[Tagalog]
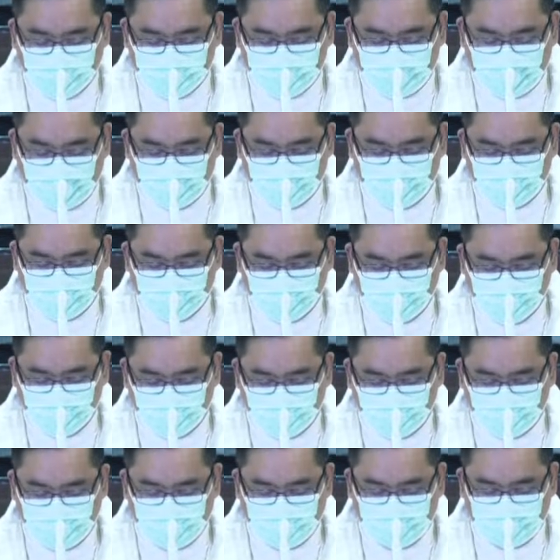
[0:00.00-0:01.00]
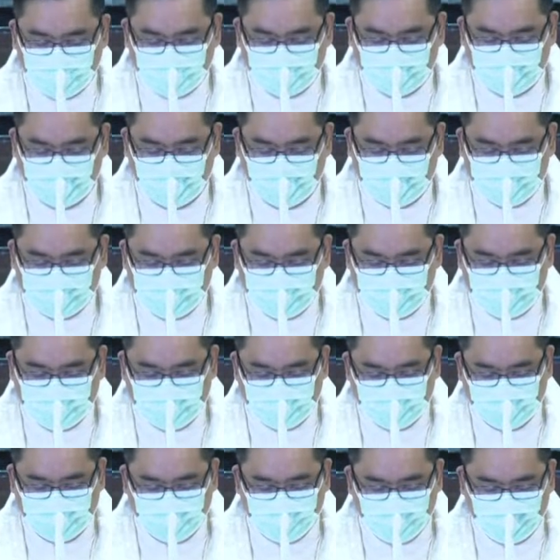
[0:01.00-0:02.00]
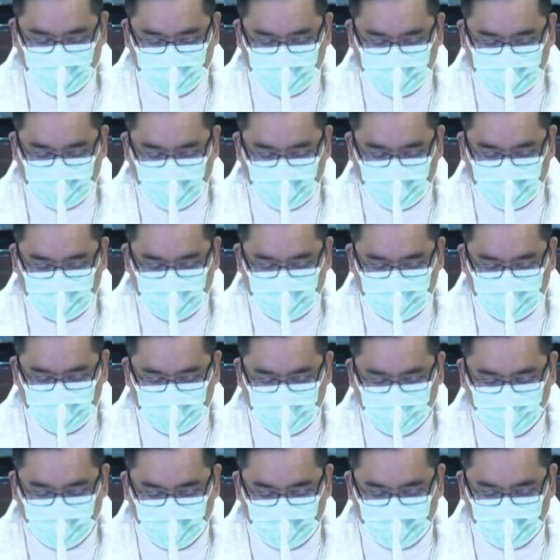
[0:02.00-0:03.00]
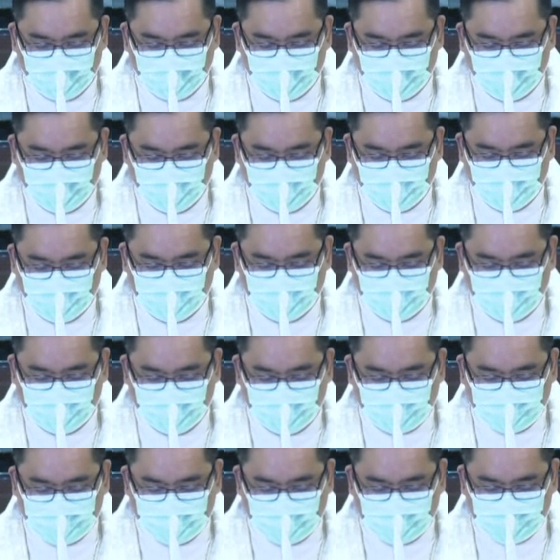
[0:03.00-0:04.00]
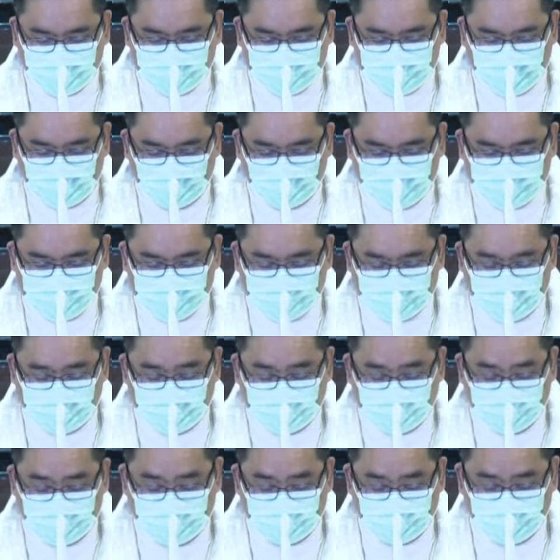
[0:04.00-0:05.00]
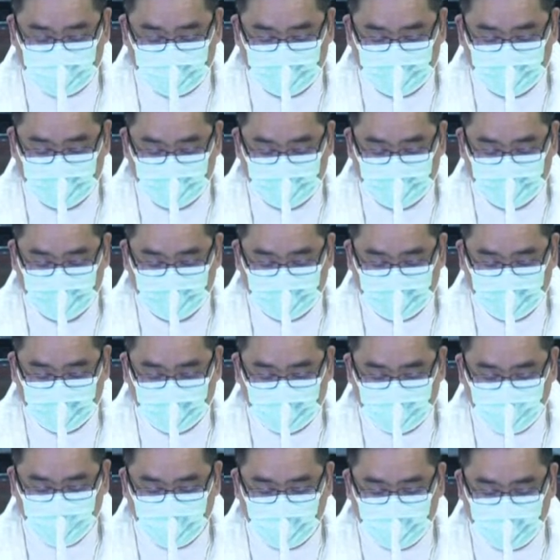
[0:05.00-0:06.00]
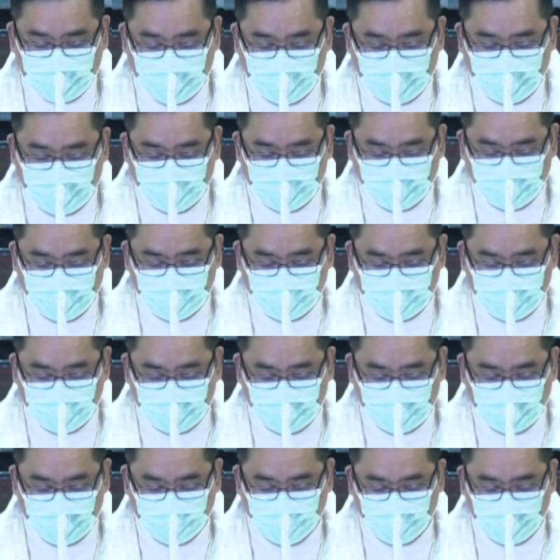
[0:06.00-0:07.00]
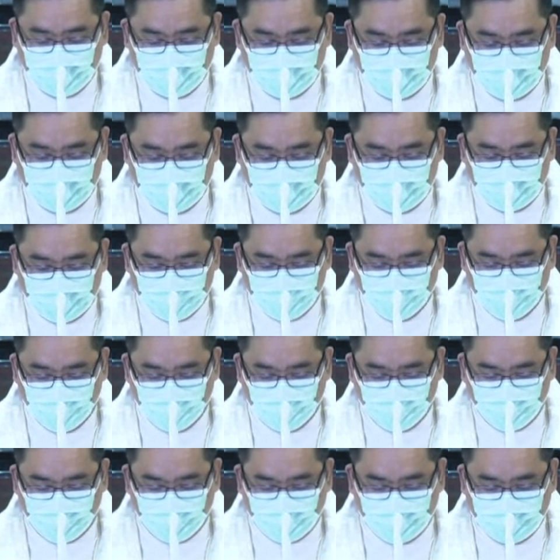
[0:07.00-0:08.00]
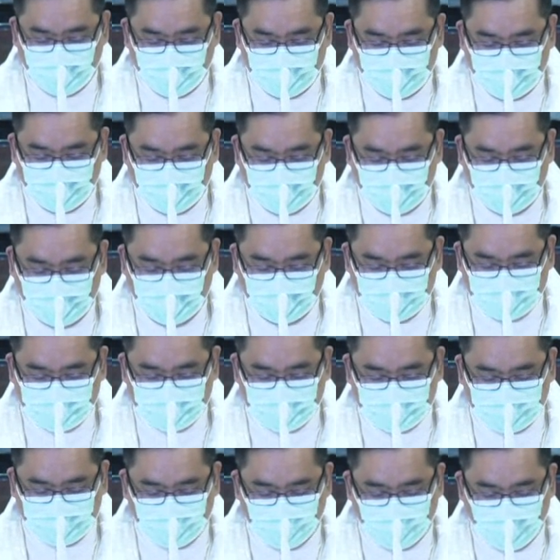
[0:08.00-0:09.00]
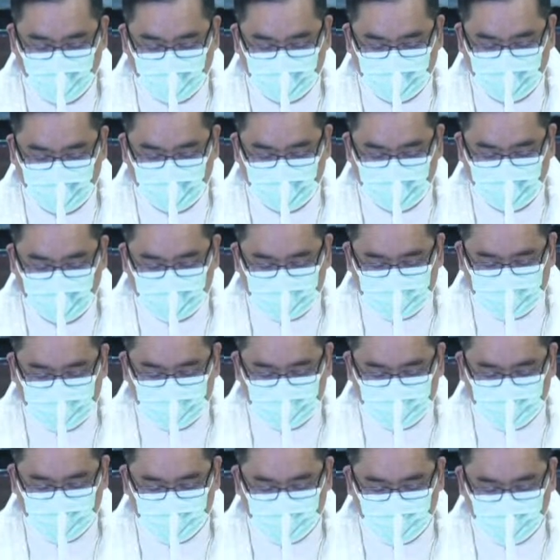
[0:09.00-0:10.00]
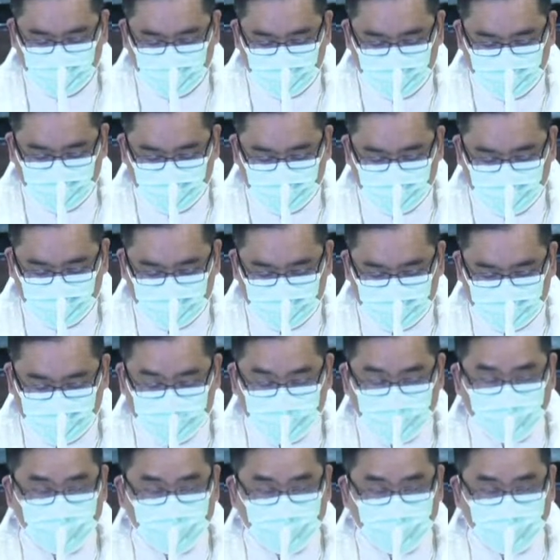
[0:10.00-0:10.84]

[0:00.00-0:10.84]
Santo at liliman ka ng kapangyarihan ng kataas-taasan. Kaya't banal ang ipanganganak mo at tatawaging anak ng Diyos.